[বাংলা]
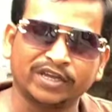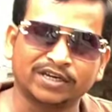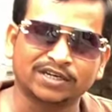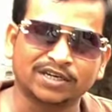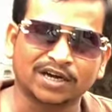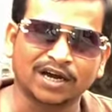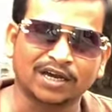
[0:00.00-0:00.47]
হাজার
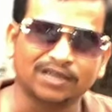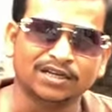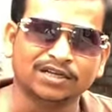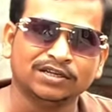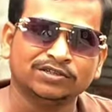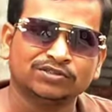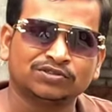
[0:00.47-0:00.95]
টাকায়
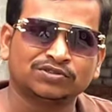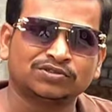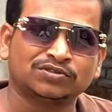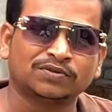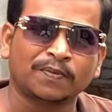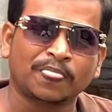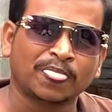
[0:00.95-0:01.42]

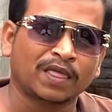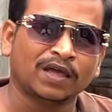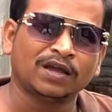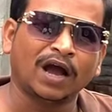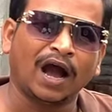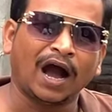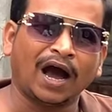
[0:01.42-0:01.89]

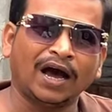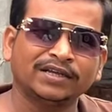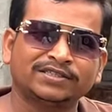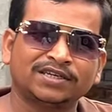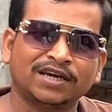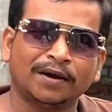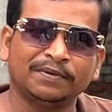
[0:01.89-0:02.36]

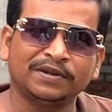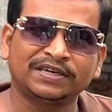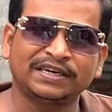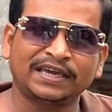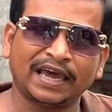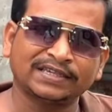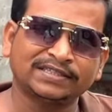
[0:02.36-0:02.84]
আজকে আপনি
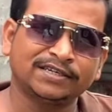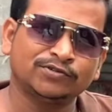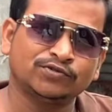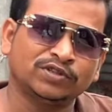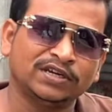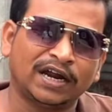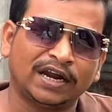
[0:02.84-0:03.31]
ক্যাশে
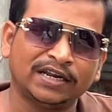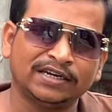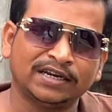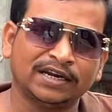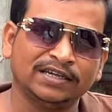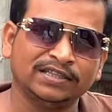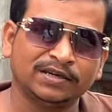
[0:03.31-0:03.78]
যদি
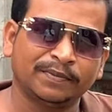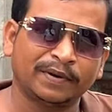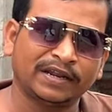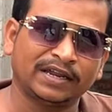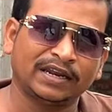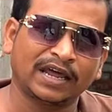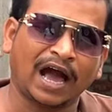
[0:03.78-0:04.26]
গাড়িটা নিতে
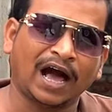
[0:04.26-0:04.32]
পারেন